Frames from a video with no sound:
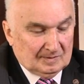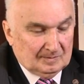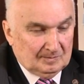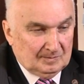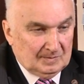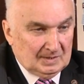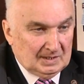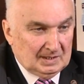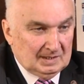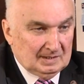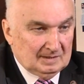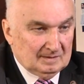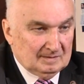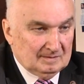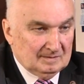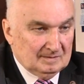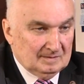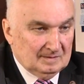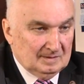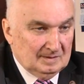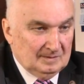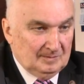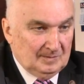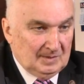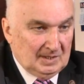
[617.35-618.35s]
Мы
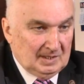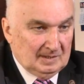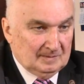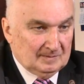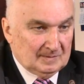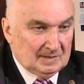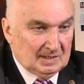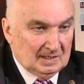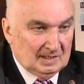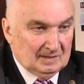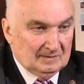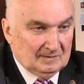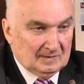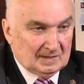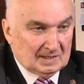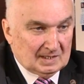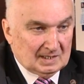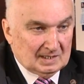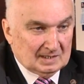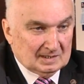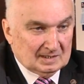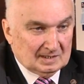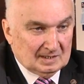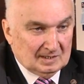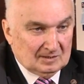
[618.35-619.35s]
имеем
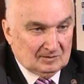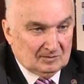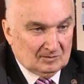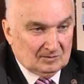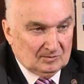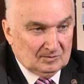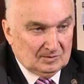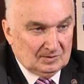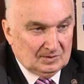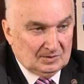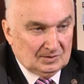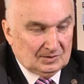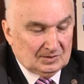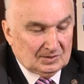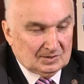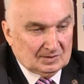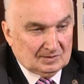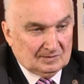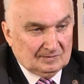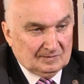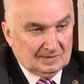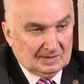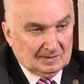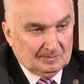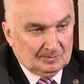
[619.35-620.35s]
договора о
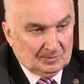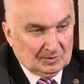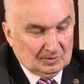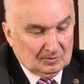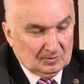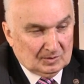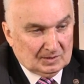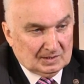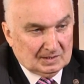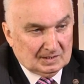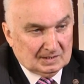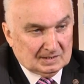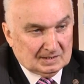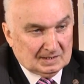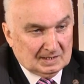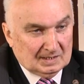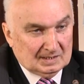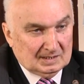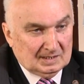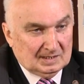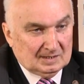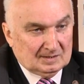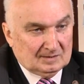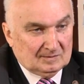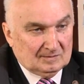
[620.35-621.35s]
сотрудничестве и плотно
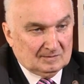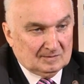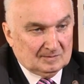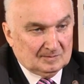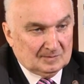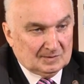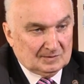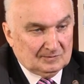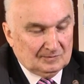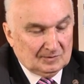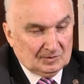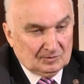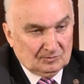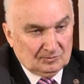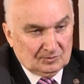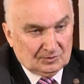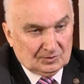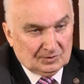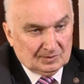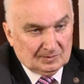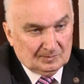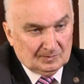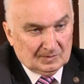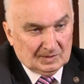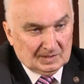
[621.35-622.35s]
содействуем с
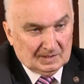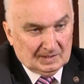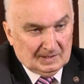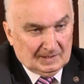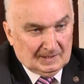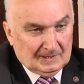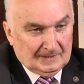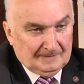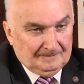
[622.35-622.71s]
ведущими